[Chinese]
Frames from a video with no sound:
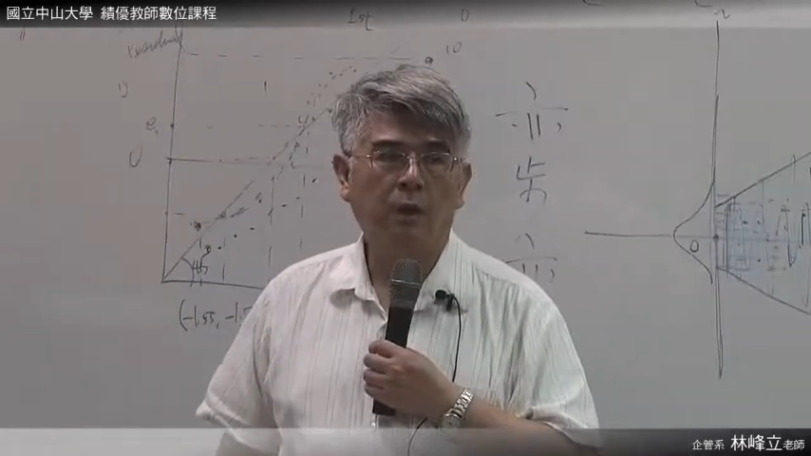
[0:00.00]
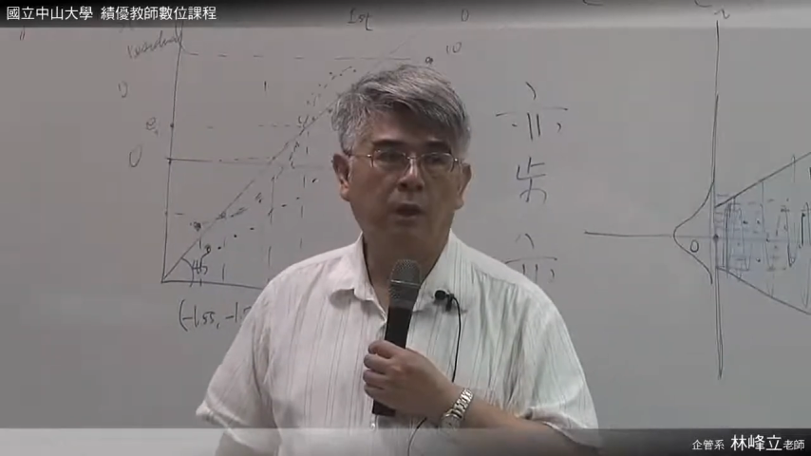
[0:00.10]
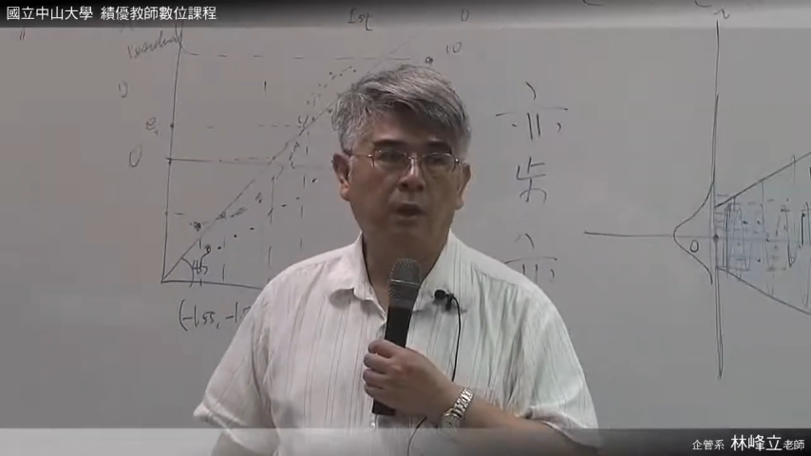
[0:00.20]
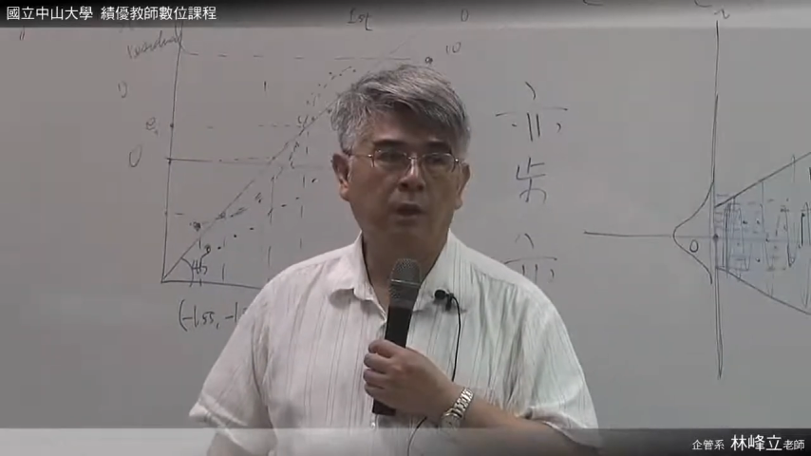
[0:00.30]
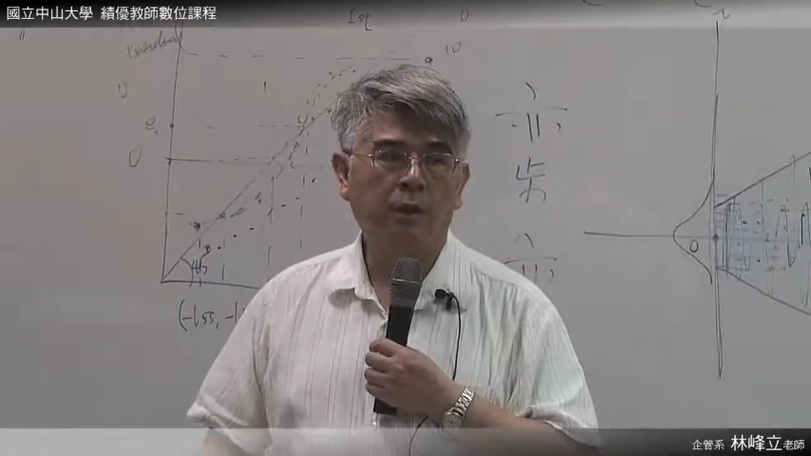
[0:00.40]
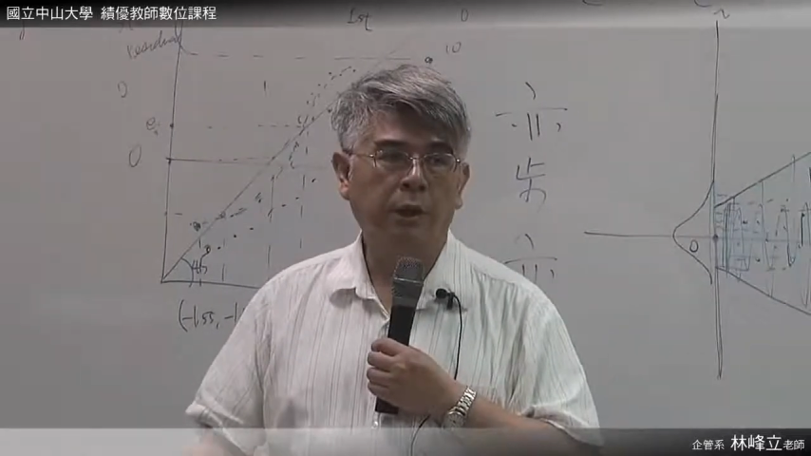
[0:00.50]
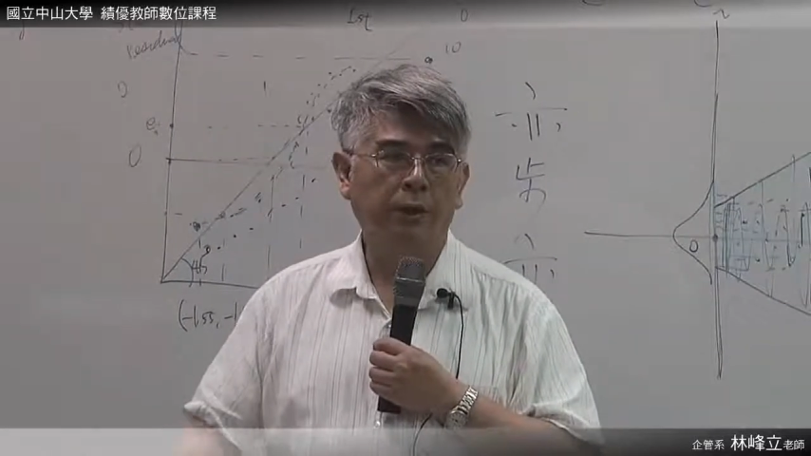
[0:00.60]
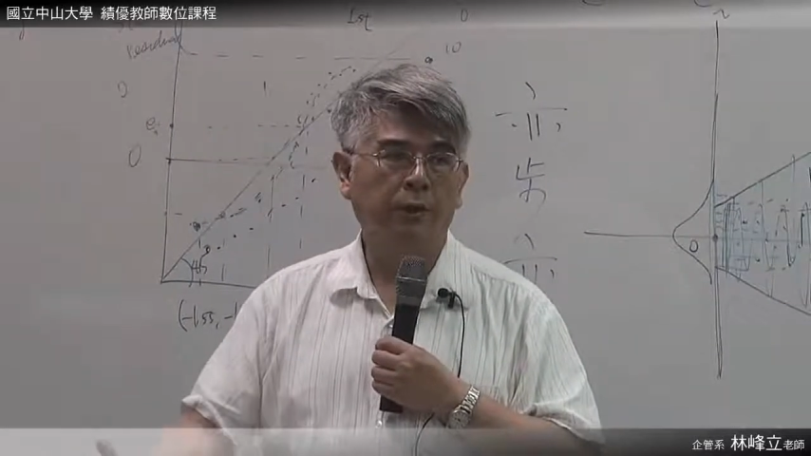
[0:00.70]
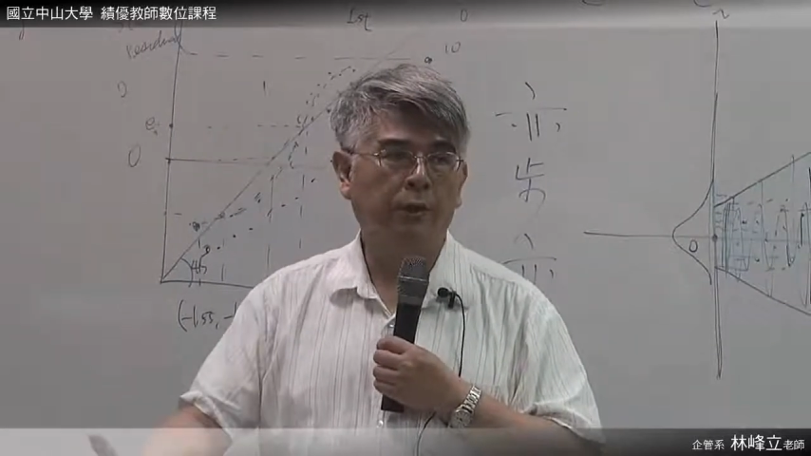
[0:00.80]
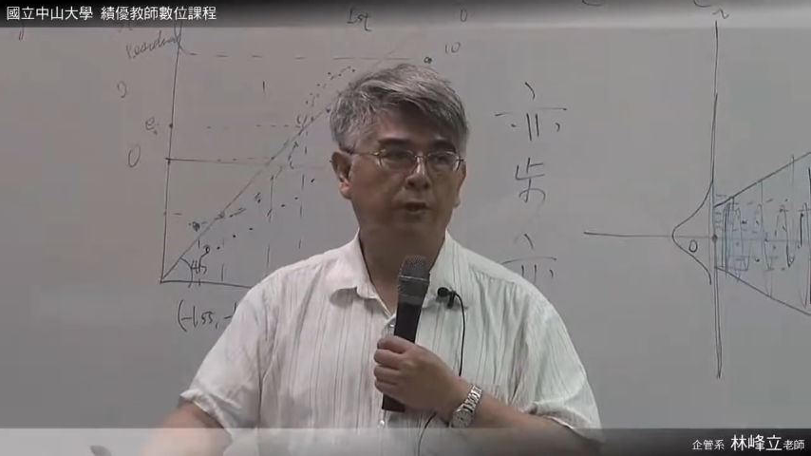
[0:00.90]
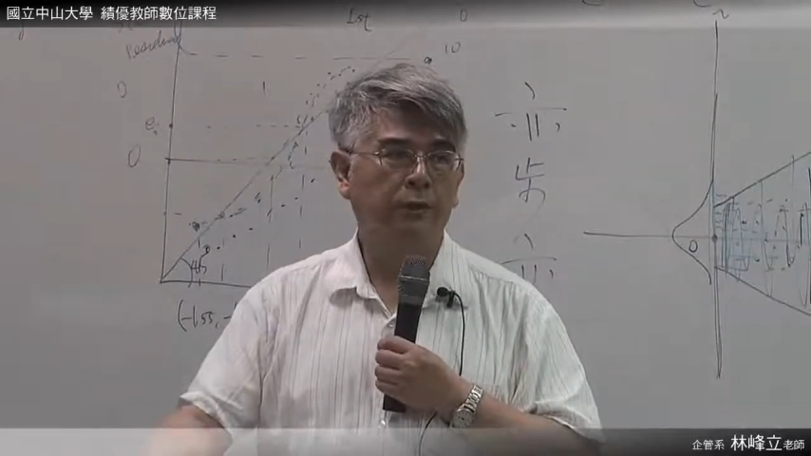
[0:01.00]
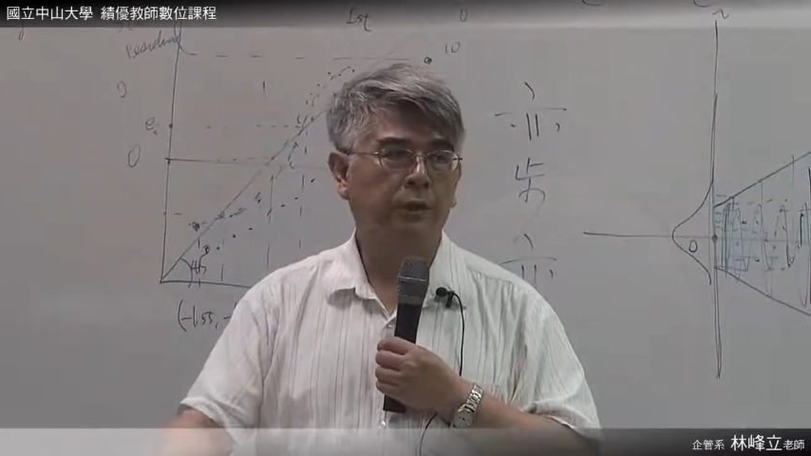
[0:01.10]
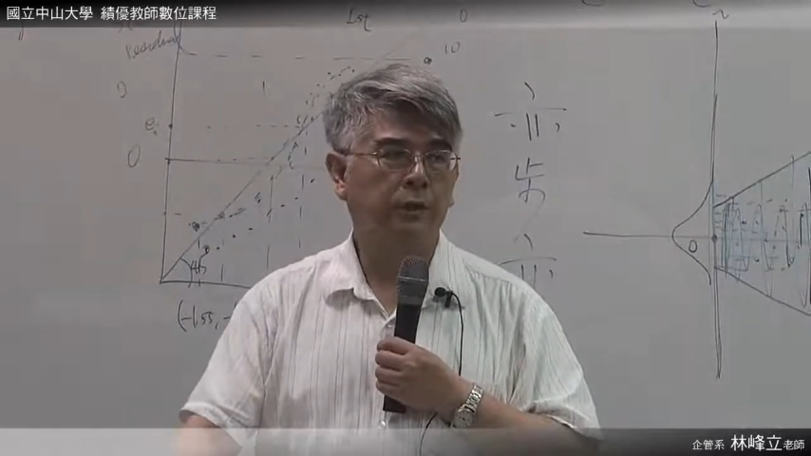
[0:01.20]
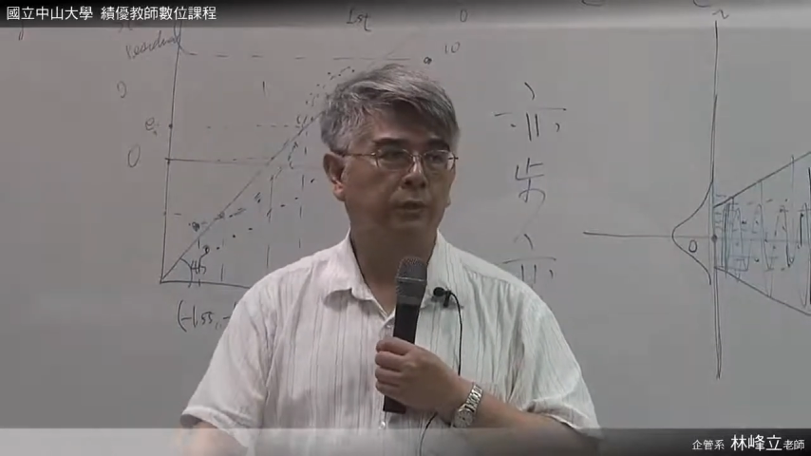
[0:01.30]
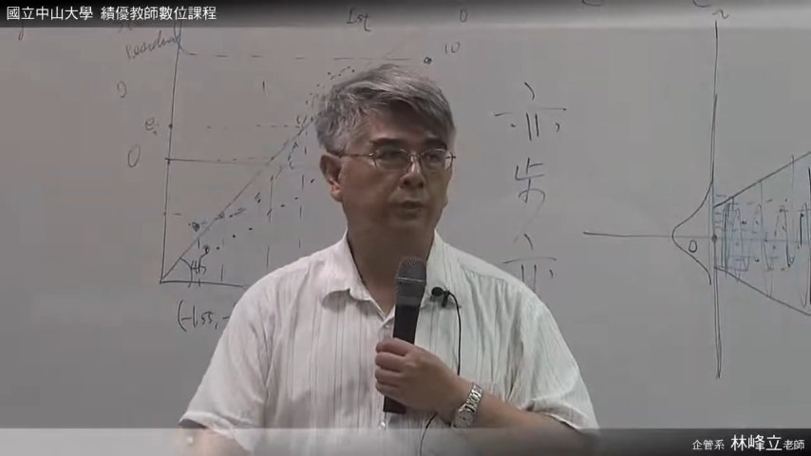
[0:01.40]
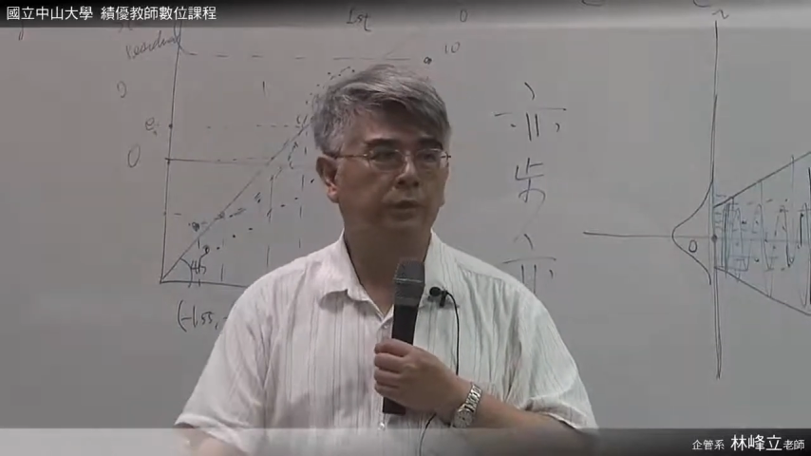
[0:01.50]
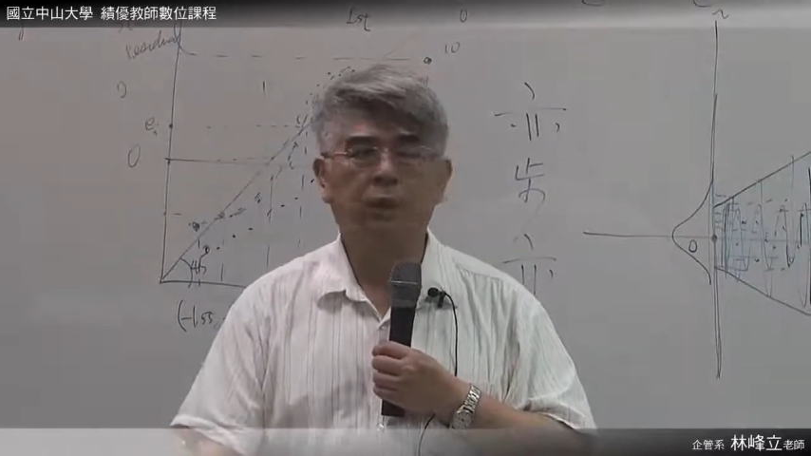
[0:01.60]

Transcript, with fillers: 二点六七是不是